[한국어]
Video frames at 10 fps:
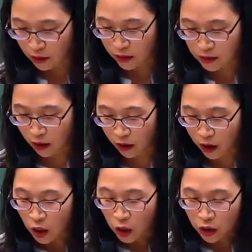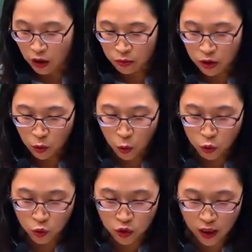그래서 여러분들 그
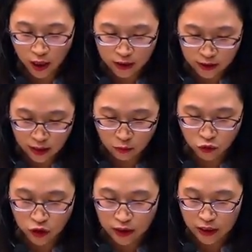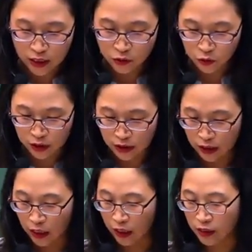뒤에 이제 물질
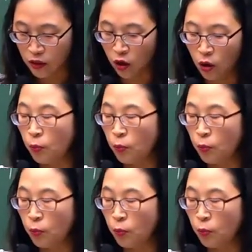수지식 해서